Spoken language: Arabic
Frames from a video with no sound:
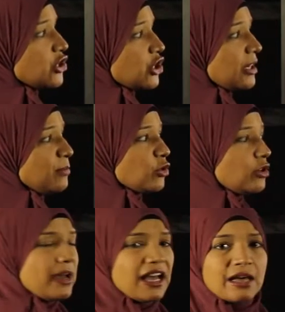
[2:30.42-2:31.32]
شربت
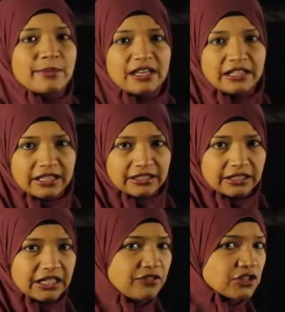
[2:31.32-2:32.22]
الماء باردا
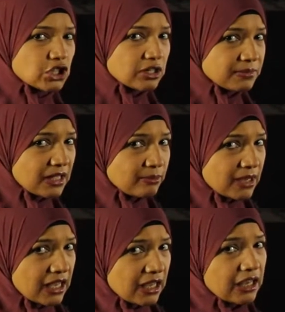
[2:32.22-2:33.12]
كيف شربت
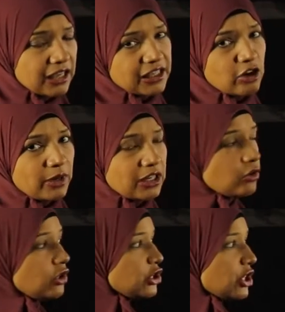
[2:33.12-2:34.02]
الماء هيجاوب عليه
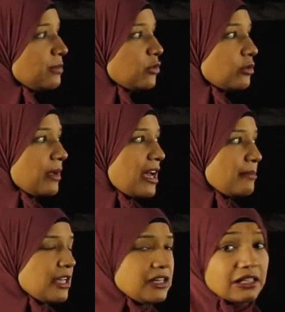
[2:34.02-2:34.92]
يقول لي شربت الماء
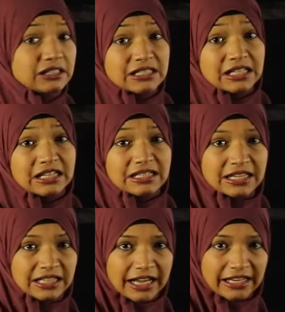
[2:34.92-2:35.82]
باردا اذا اللي
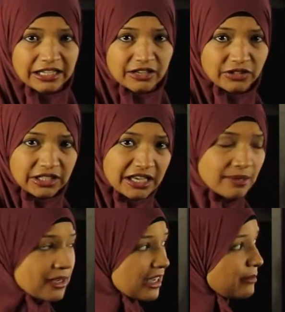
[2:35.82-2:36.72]
زاد عليا في
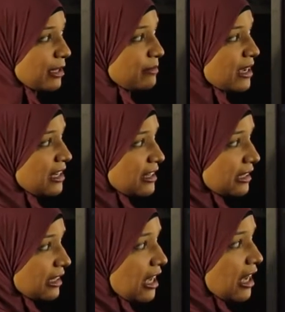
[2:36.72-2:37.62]
الاجابه كلمه باردا